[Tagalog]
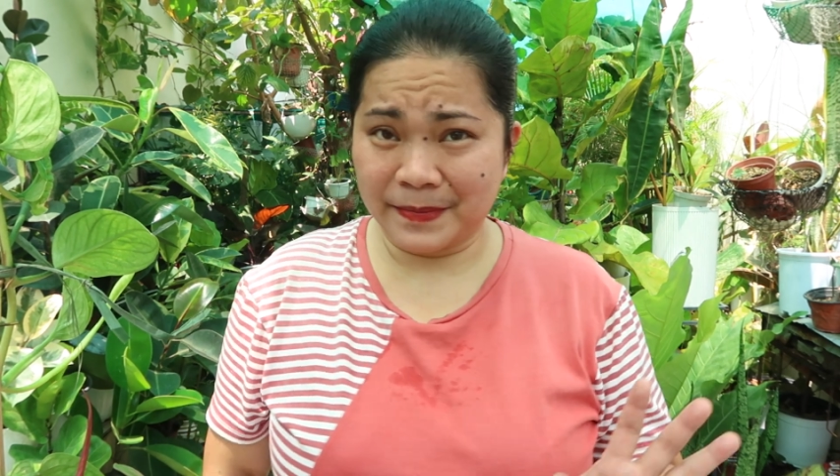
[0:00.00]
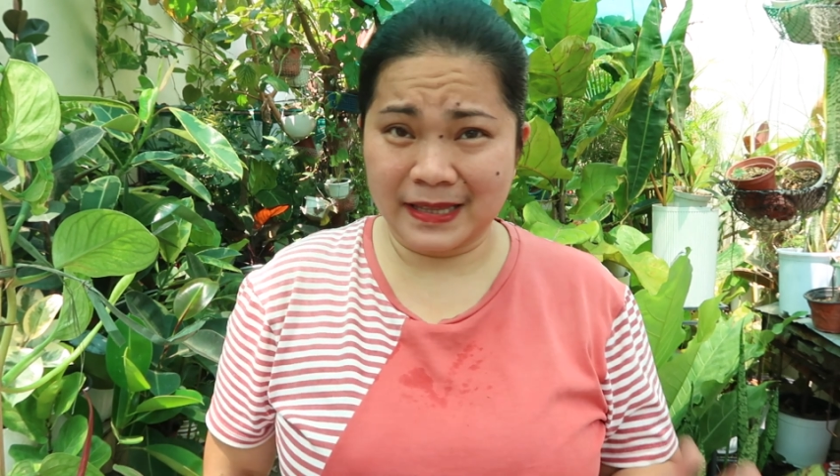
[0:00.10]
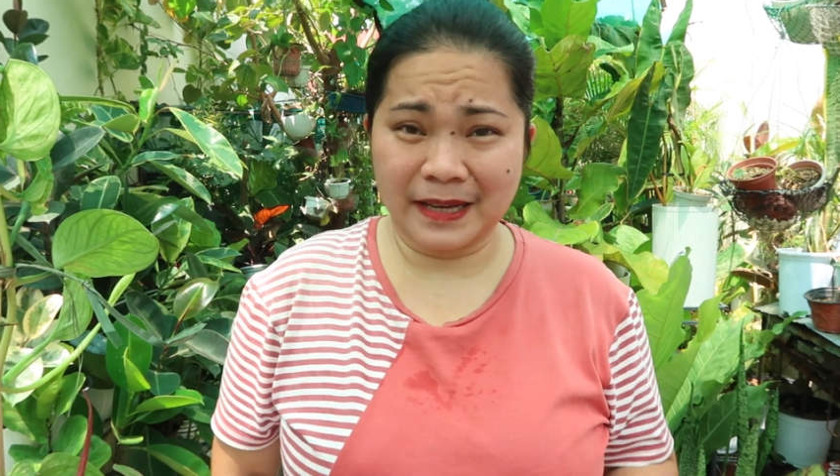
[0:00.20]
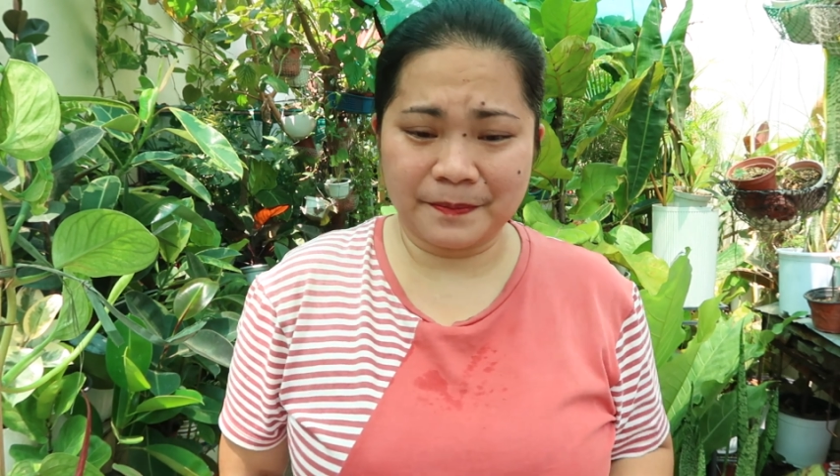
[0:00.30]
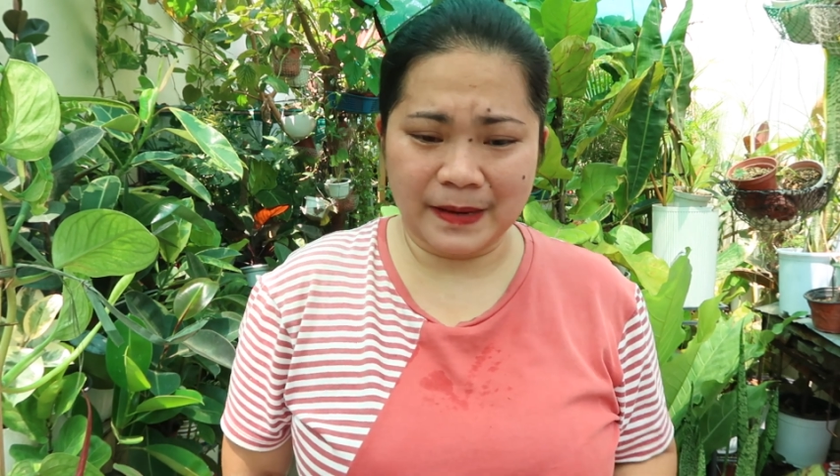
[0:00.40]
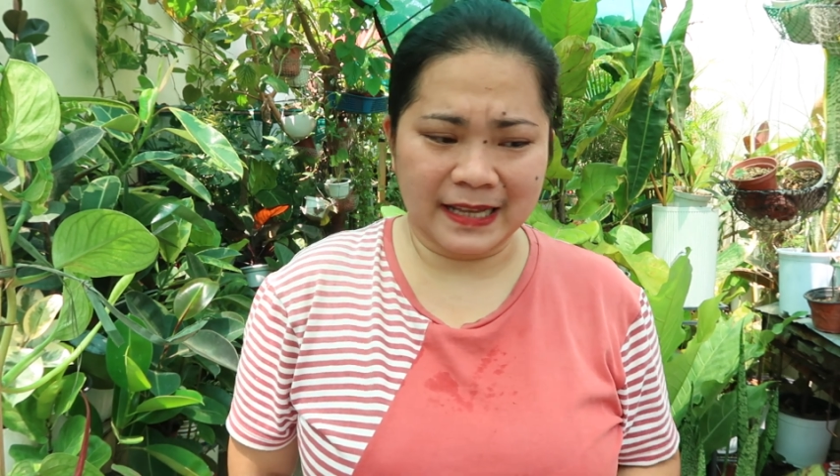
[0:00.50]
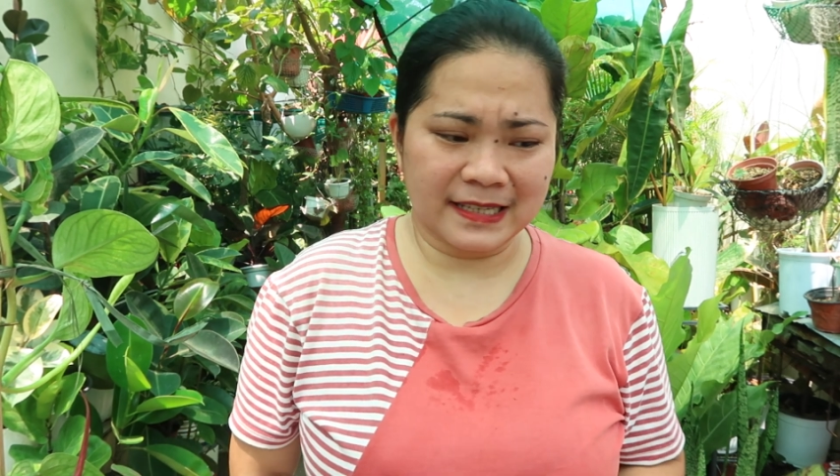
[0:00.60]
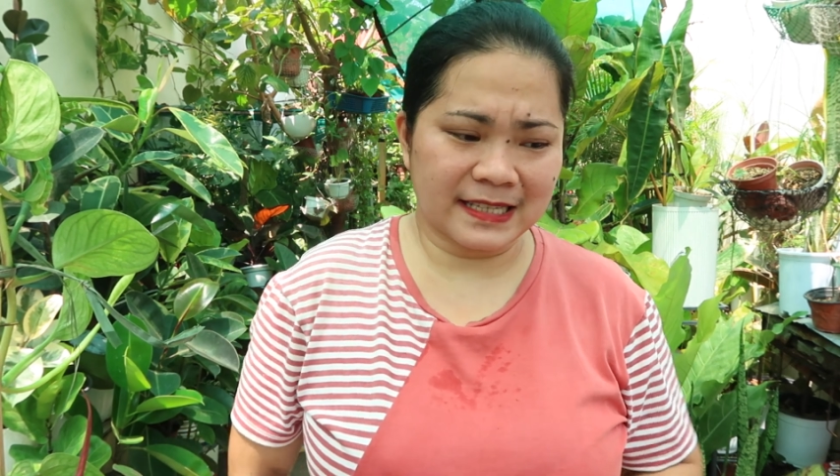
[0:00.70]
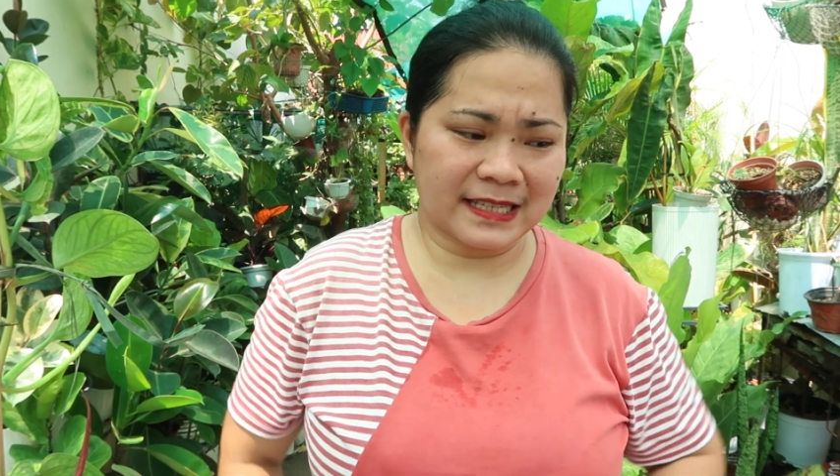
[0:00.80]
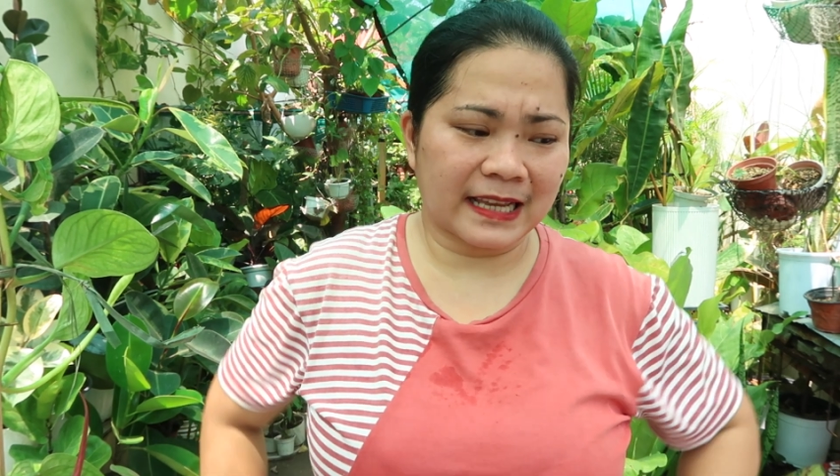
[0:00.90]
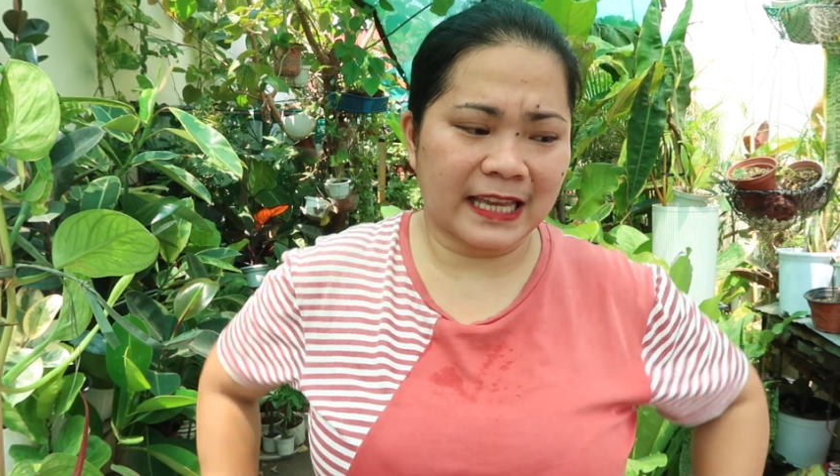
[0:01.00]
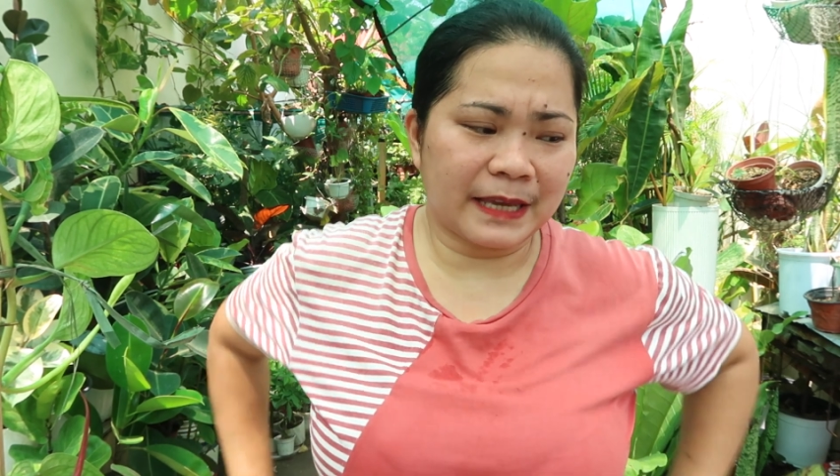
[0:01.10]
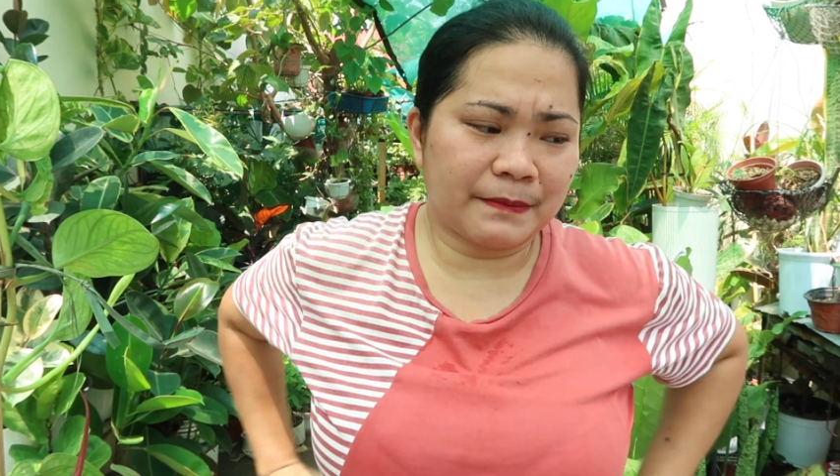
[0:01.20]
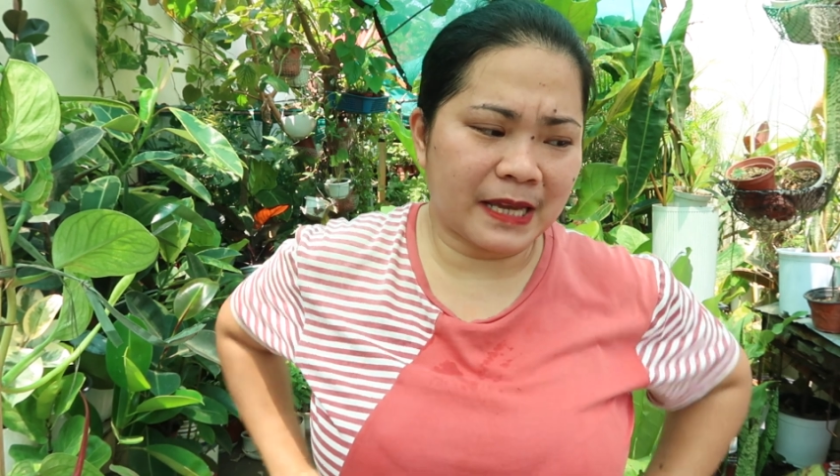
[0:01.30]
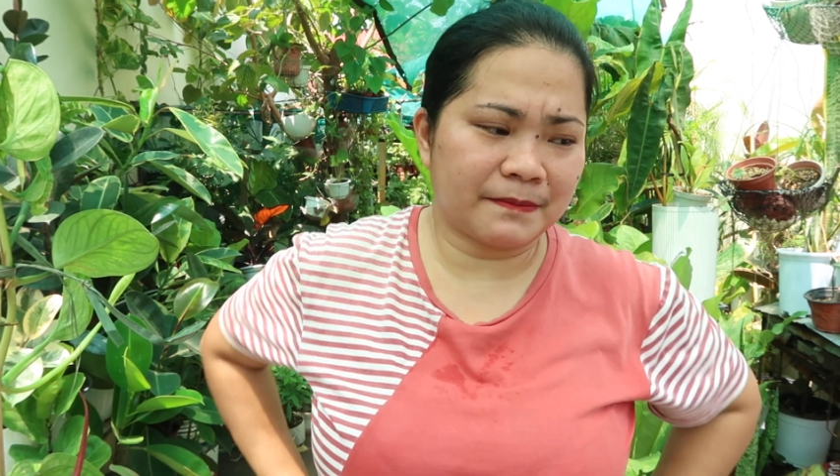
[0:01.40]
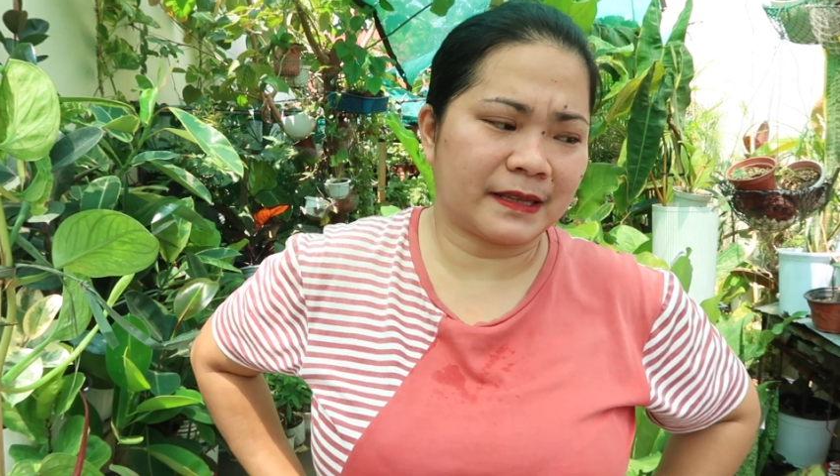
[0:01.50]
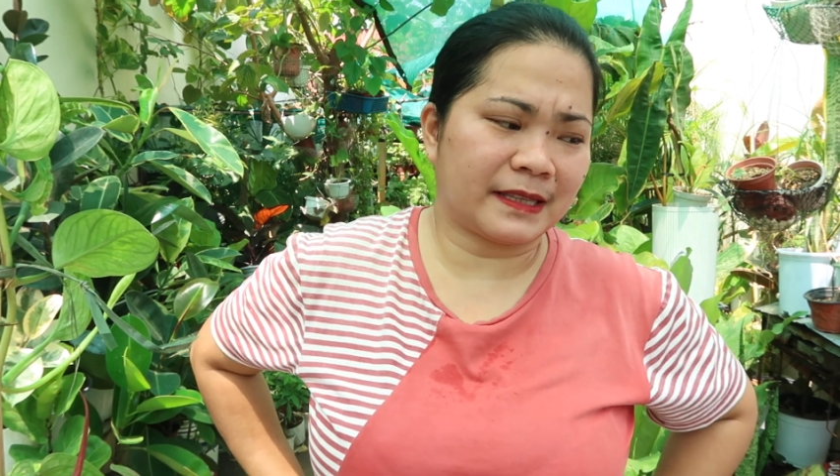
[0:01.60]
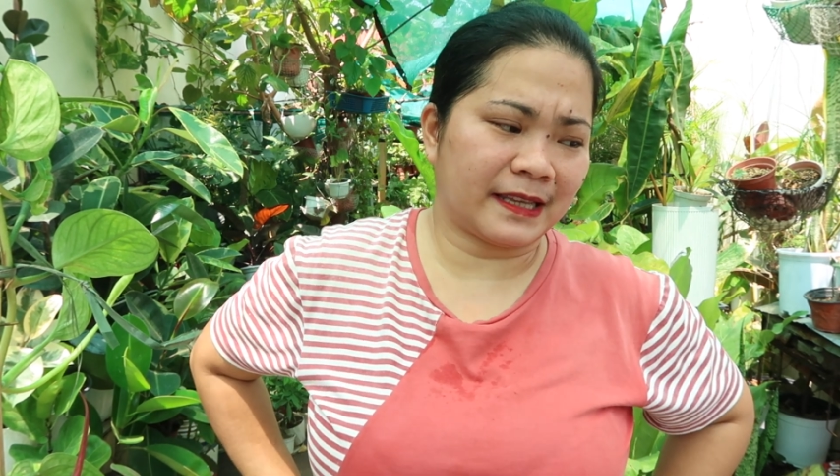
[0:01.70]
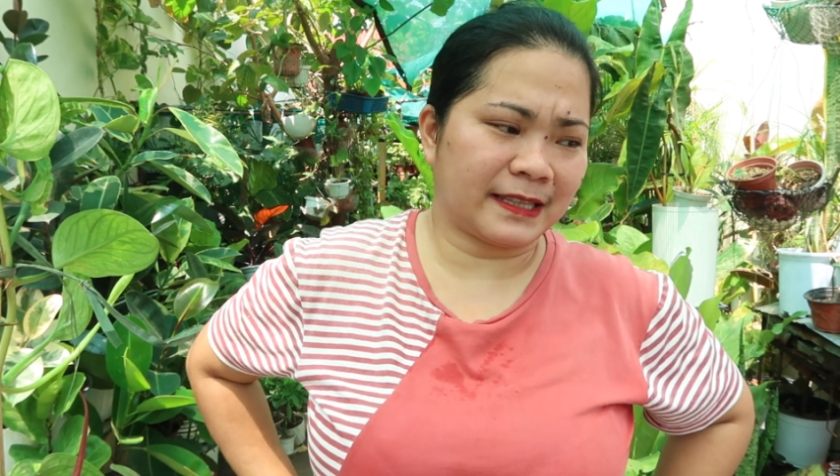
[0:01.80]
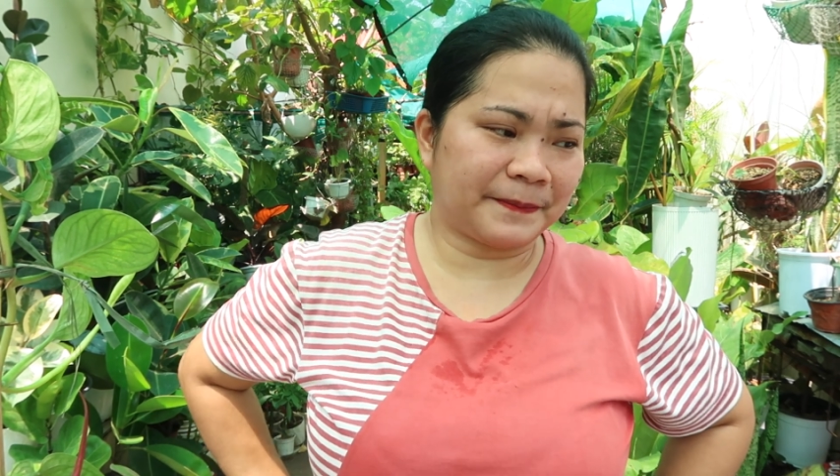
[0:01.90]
ng plants is nag-iiba-iba din.